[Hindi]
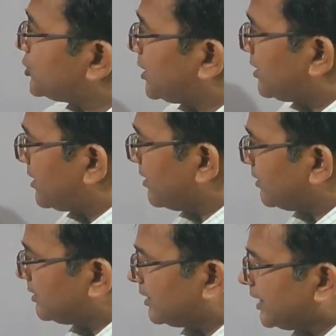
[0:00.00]
ठीक
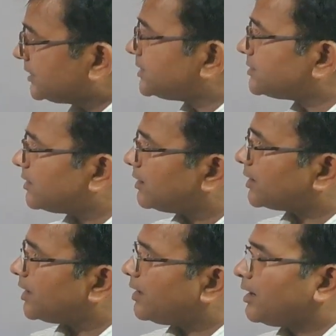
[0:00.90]
इसी तरह
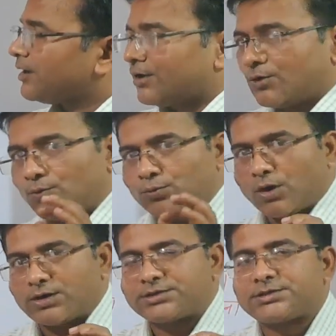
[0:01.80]
के
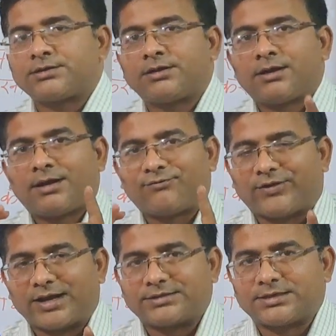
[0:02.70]
वर्ड्स
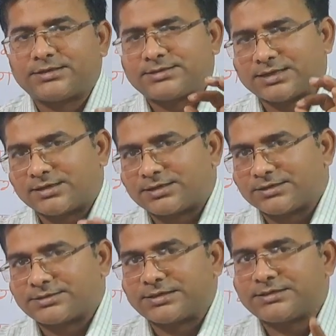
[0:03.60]
फ्रेजेस
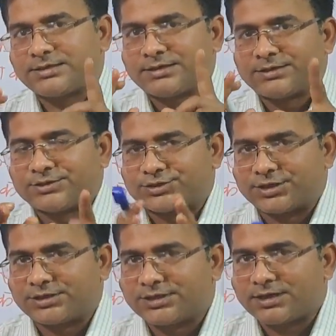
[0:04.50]
सेंटेंसेस
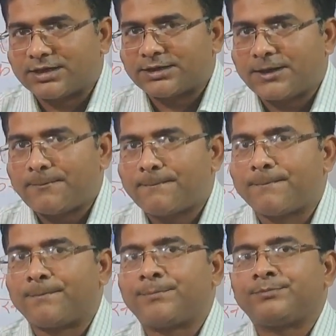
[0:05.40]
सीखते रहिए
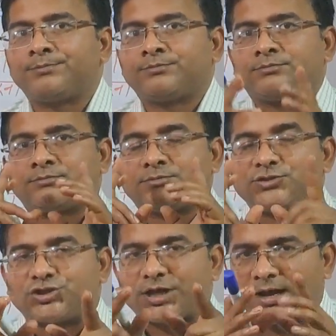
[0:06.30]

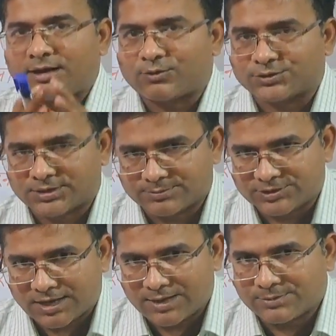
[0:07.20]
चैनल को
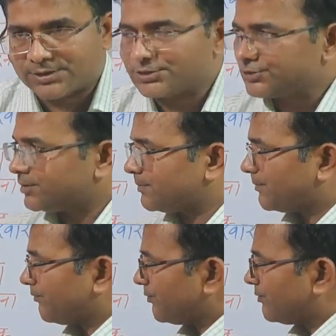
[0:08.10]
सब्सक्राइब कीजिए
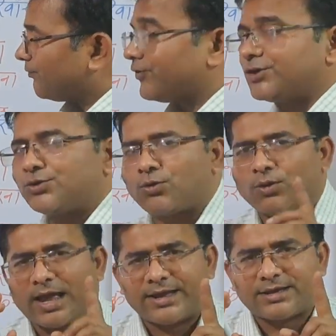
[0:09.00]
वीडियो
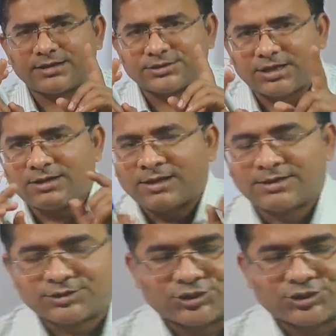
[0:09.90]
को लाइक कीजिए